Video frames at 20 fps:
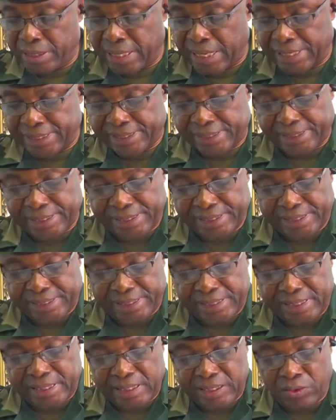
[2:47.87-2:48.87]
a
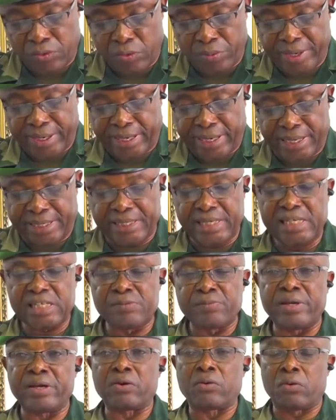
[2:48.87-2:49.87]
saisi le
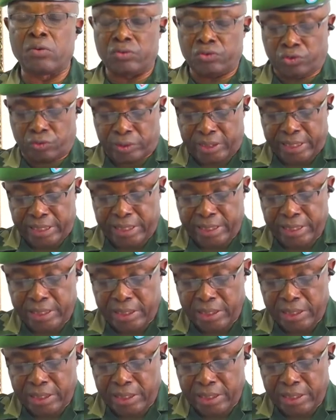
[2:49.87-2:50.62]
mécanisme conjoint